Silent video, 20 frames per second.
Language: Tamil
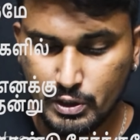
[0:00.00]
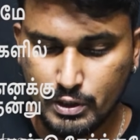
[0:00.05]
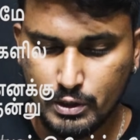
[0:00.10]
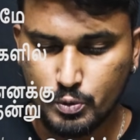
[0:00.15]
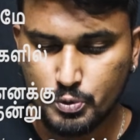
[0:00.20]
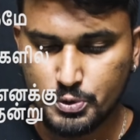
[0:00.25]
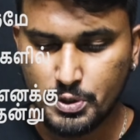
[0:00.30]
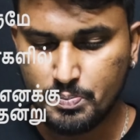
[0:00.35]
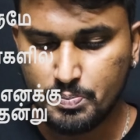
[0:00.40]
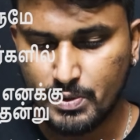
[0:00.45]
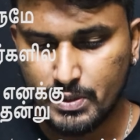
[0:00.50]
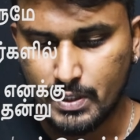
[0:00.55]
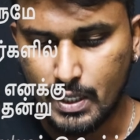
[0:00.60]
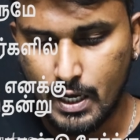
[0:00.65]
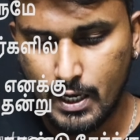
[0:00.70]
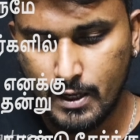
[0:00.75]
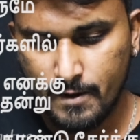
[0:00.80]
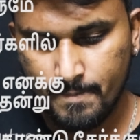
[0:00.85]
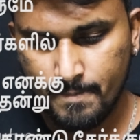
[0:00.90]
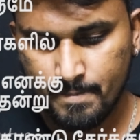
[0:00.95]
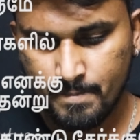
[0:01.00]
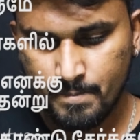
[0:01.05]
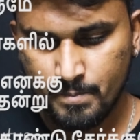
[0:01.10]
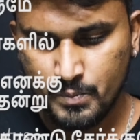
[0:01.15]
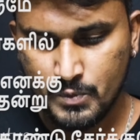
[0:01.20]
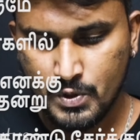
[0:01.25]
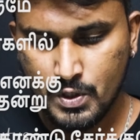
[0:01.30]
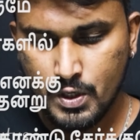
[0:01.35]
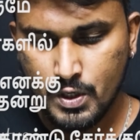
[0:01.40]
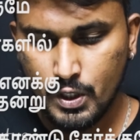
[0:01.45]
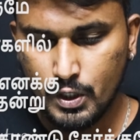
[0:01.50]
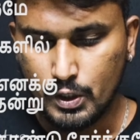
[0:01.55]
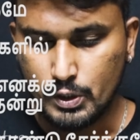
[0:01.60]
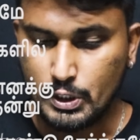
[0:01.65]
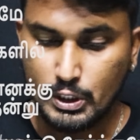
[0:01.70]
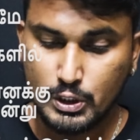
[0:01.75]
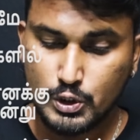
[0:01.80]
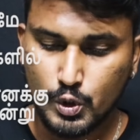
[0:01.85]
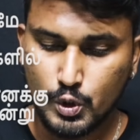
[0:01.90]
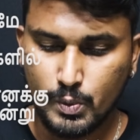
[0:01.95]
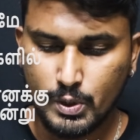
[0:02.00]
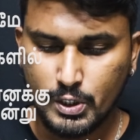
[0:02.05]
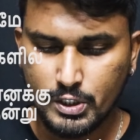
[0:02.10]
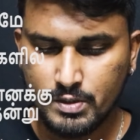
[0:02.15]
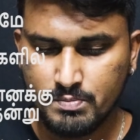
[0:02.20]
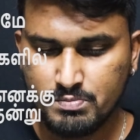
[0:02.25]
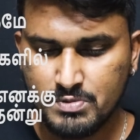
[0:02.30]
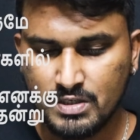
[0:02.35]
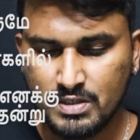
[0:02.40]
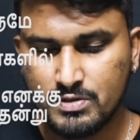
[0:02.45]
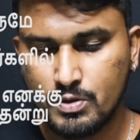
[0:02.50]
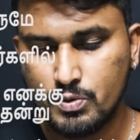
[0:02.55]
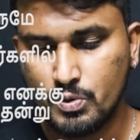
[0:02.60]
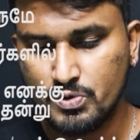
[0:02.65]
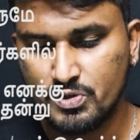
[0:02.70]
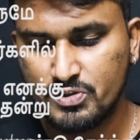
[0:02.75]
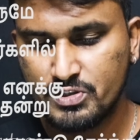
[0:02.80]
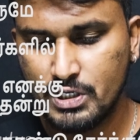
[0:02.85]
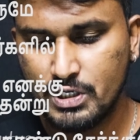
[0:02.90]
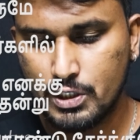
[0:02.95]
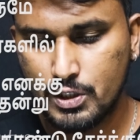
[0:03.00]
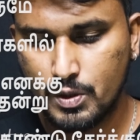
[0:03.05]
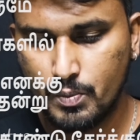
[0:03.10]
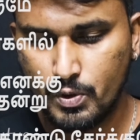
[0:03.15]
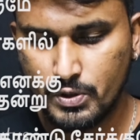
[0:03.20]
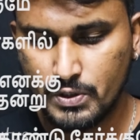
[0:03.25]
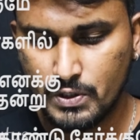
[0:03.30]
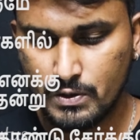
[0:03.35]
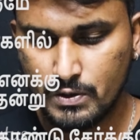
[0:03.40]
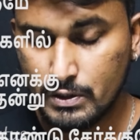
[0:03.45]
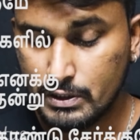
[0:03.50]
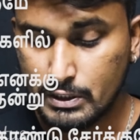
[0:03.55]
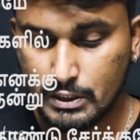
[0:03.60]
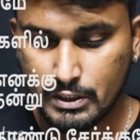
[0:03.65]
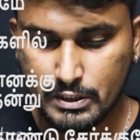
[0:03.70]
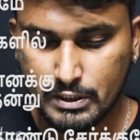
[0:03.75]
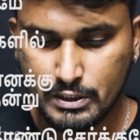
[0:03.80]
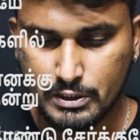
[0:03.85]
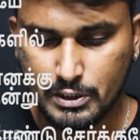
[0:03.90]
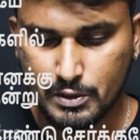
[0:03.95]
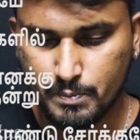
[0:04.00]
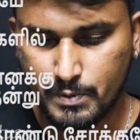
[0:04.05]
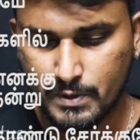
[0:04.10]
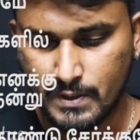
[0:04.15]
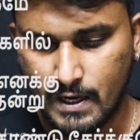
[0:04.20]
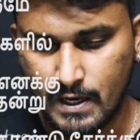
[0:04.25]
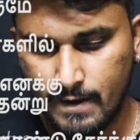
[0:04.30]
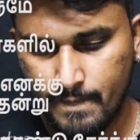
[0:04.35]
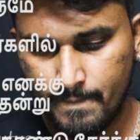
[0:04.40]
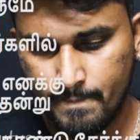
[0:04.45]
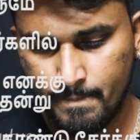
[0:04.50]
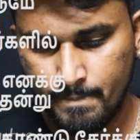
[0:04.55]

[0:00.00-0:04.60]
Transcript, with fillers: எகிரி குதிப்பதா எட்டு வழியும் எங்கு கொண்டு சேர்க்குமோ என்று இறங்கி நிற்பதா